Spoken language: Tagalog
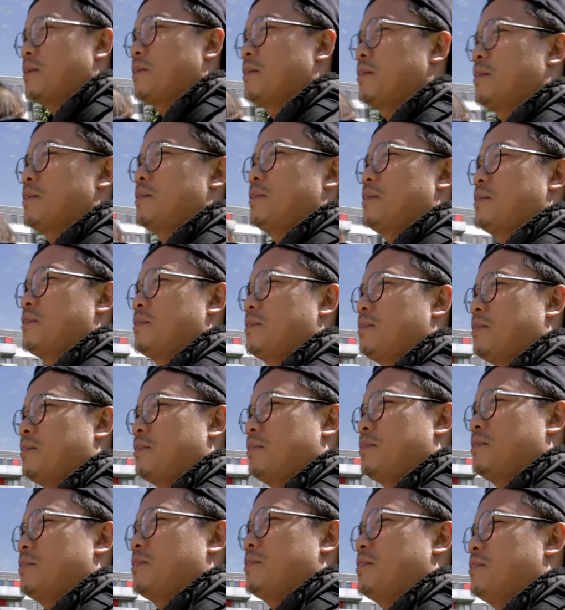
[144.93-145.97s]
Para maiihi
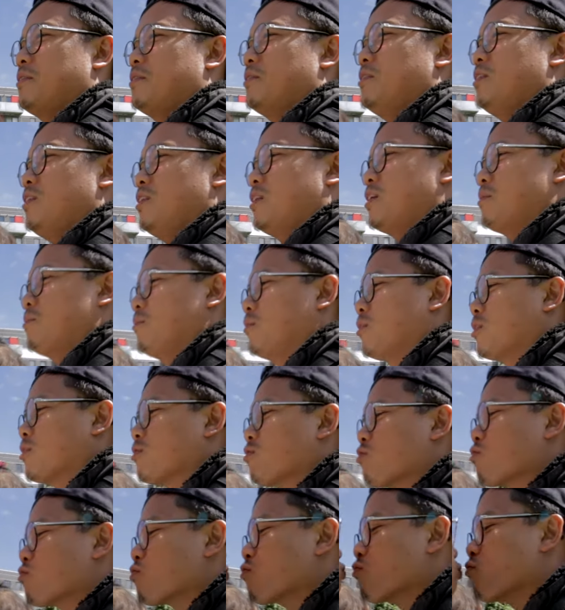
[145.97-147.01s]
ako. Oh, ihi ka mo. Ihi mo na
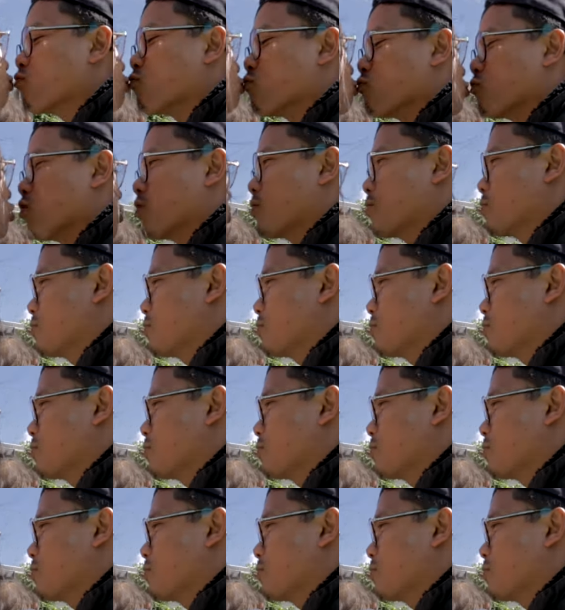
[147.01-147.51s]
ako. Hmm.